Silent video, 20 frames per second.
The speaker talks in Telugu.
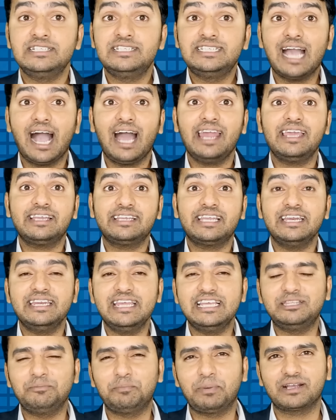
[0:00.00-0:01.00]
చాణక్య
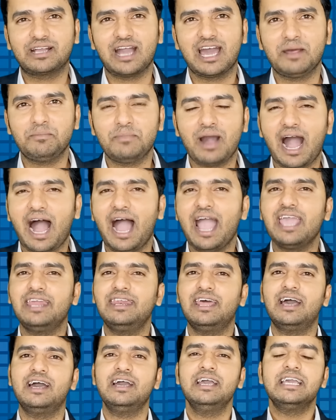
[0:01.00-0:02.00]
నీతి ప్రకారం
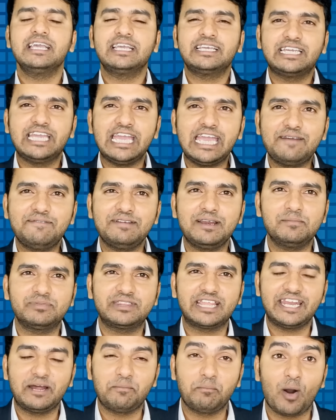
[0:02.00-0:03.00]
ఆయన కేవలం
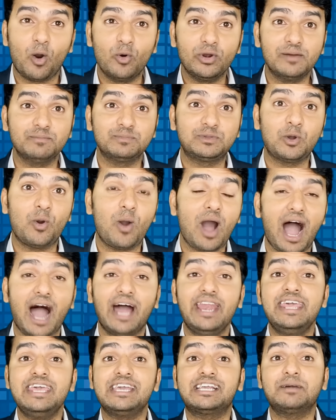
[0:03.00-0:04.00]
తన మౌనంతో
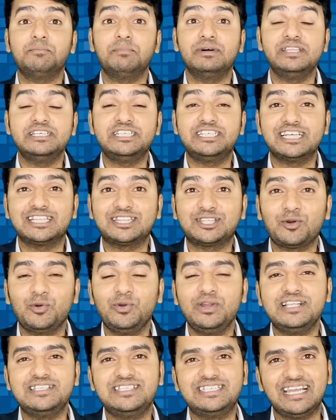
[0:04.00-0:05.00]
అనేక మంది
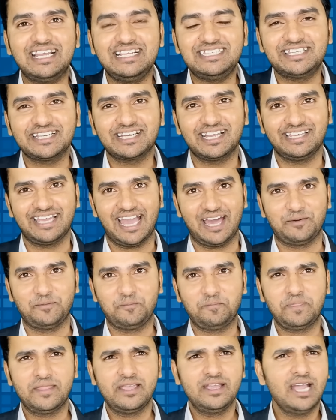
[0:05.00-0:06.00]
శత్రువుల్ని జయించగలిగారు
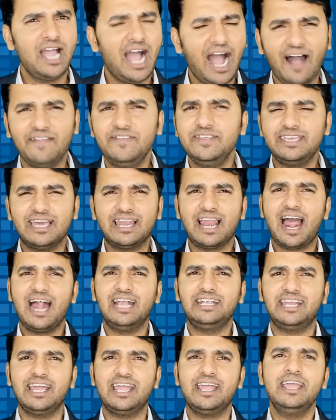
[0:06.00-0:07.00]
అది ఎలా
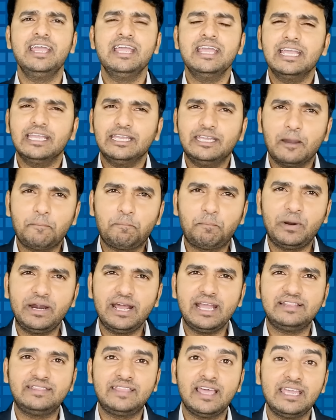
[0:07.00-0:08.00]
అంటే
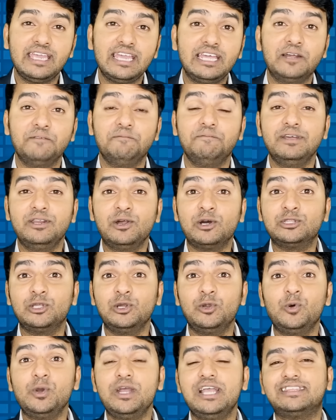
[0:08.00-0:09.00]
ఎప్పుడైతే ఈయన
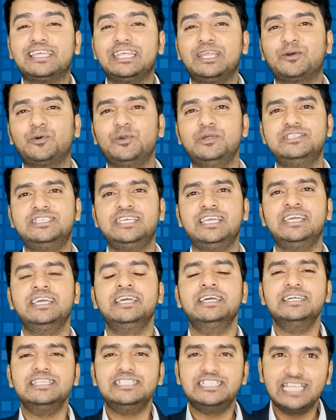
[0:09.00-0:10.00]
విరోధులు ఇతని గురించి
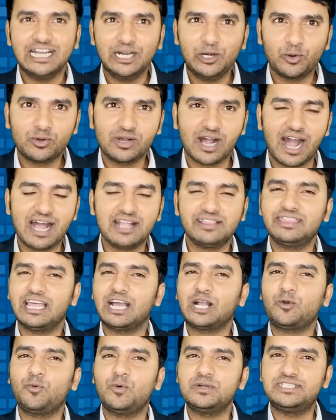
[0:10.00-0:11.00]
చెడుగా
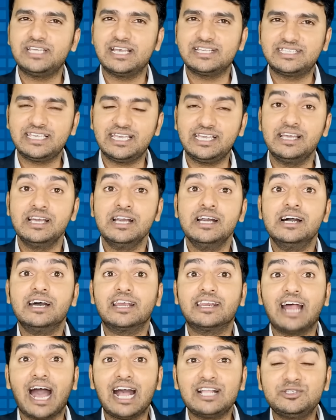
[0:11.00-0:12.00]
తక్కువ చేసి
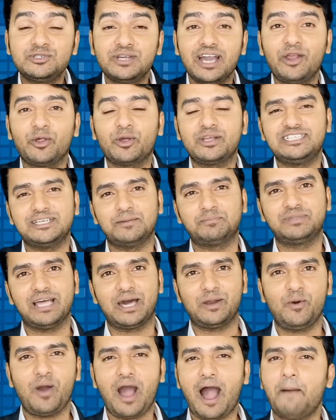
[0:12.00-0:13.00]
రాజుగారికి
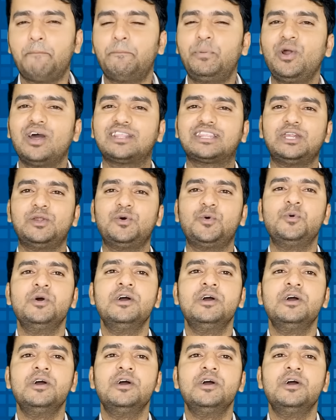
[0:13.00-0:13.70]
చెప్తారో అప్పుడు అతను